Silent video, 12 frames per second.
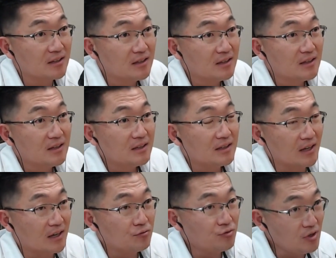음.
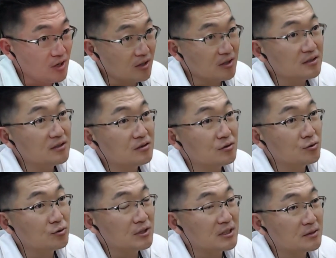네,
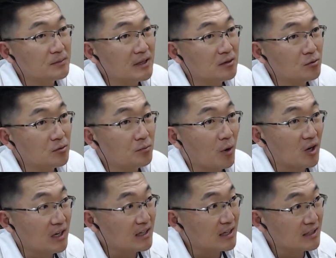훈련도 있지만 또
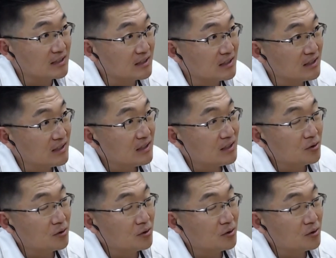멀리까지 그렇죠.